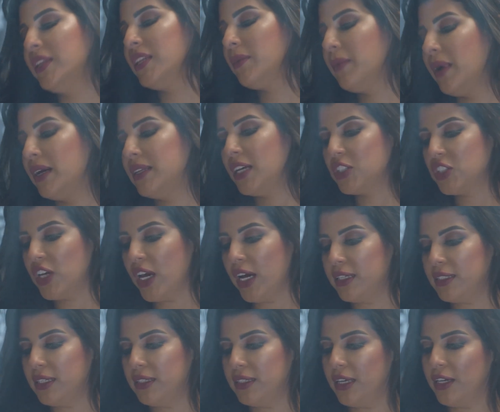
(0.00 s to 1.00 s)
انت ما عندكش
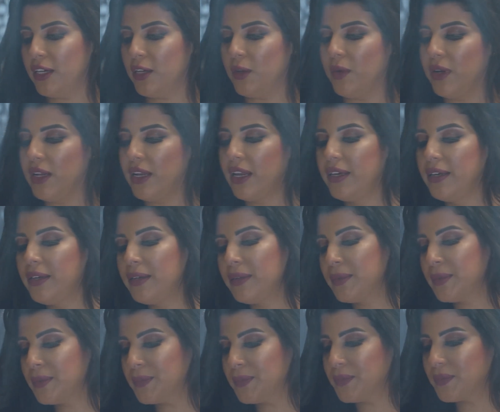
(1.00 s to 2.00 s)
حاجه تتاكل ولا ايه
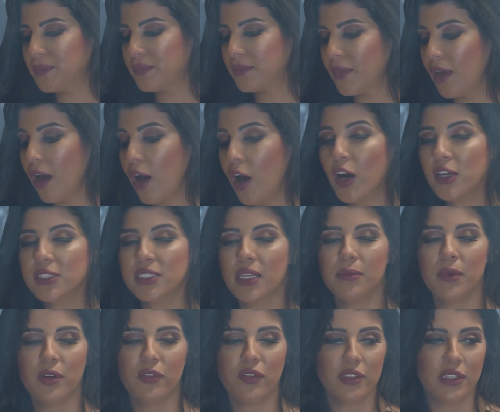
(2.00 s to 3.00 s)
اه احسن
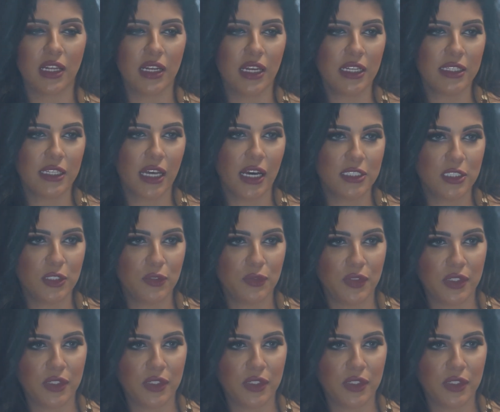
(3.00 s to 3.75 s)
من الفضا اللي احنا عايزين